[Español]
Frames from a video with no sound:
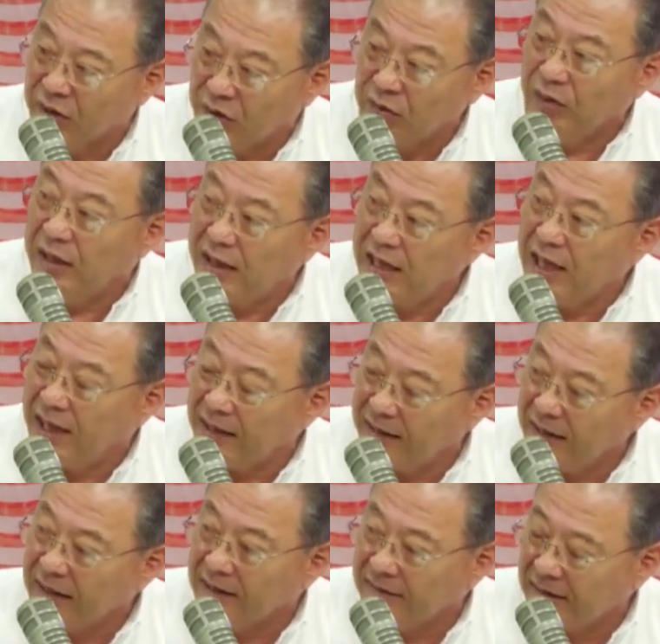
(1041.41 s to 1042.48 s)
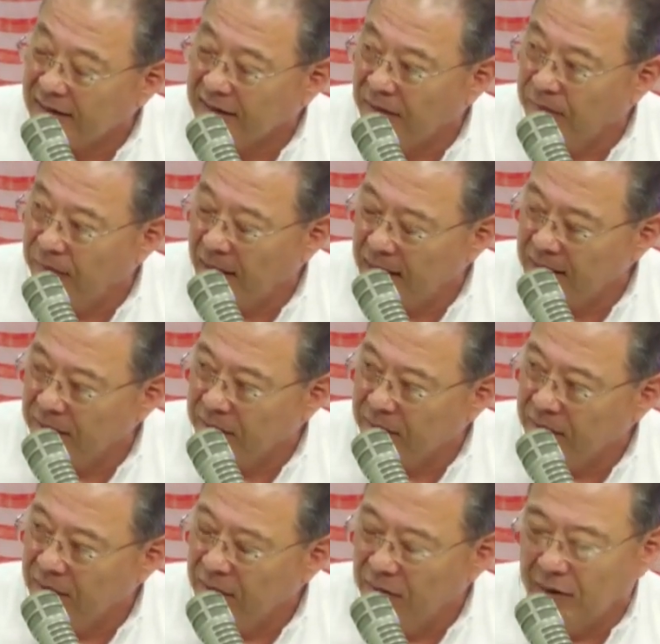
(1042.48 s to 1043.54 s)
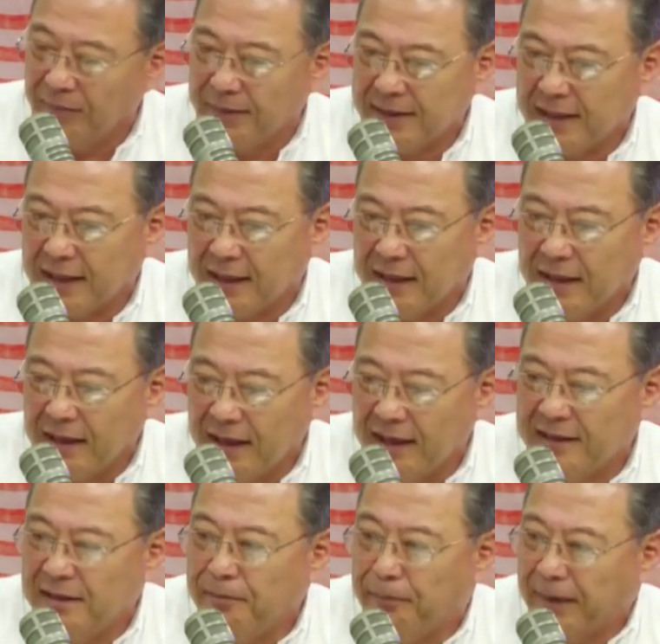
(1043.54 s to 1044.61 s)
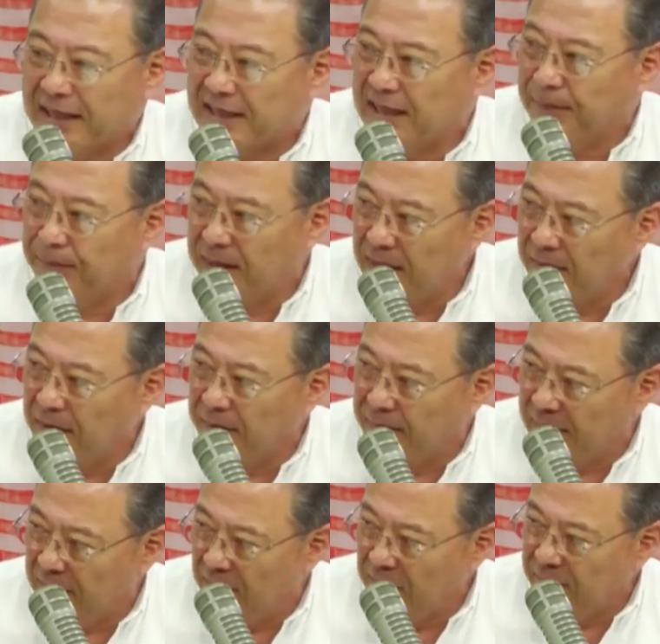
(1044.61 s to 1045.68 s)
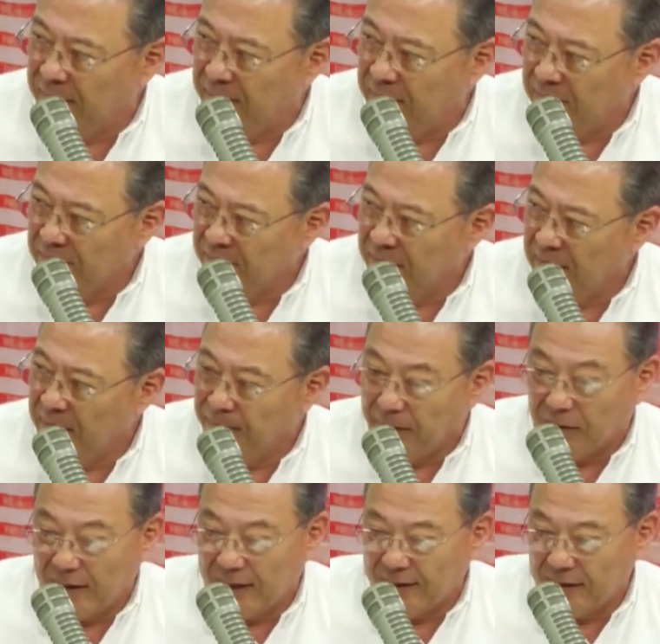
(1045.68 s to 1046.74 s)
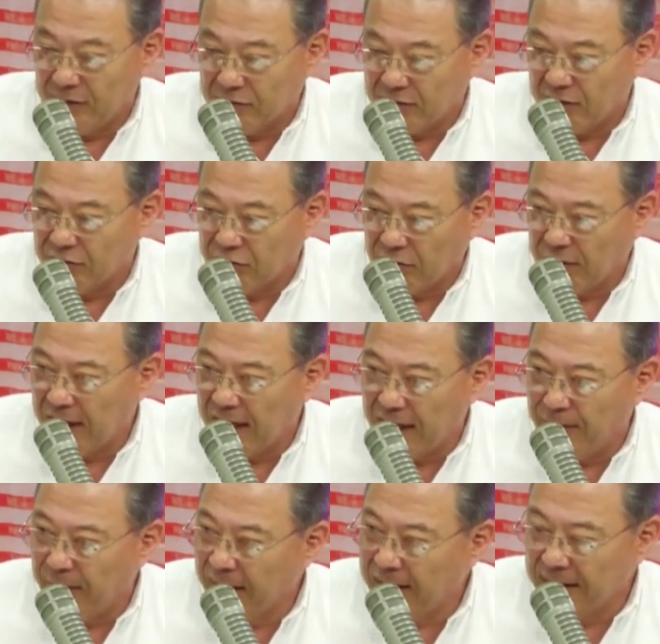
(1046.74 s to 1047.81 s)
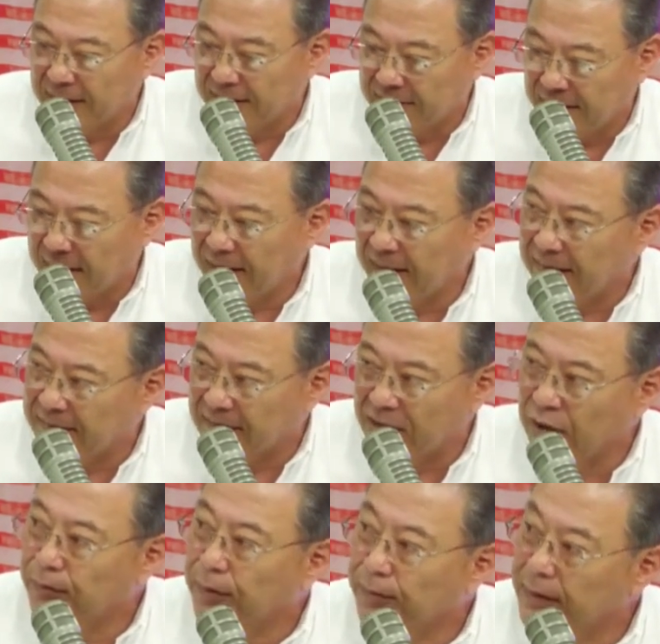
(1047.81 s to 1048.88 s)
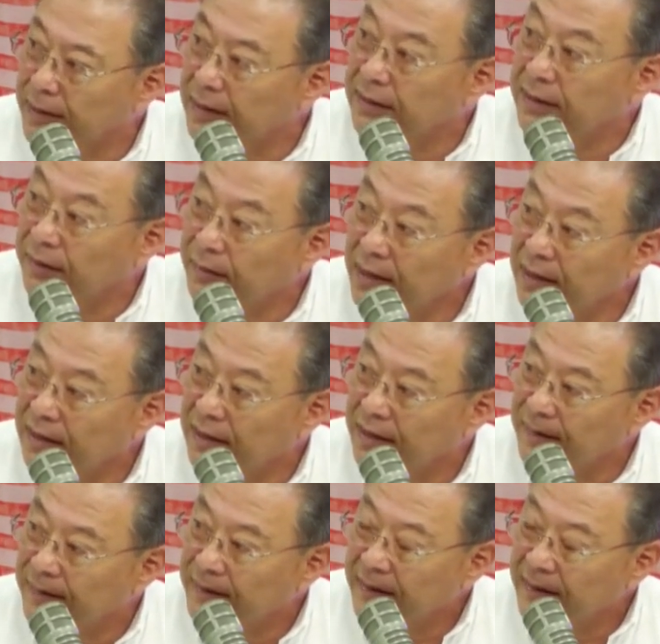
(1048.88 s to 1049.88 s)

Todo el día la Tierra está temblando. Lo que pasa es que es imperceptible para el hombre, ¿no? Pero los sensores, las máquinas están registrando permanentemente.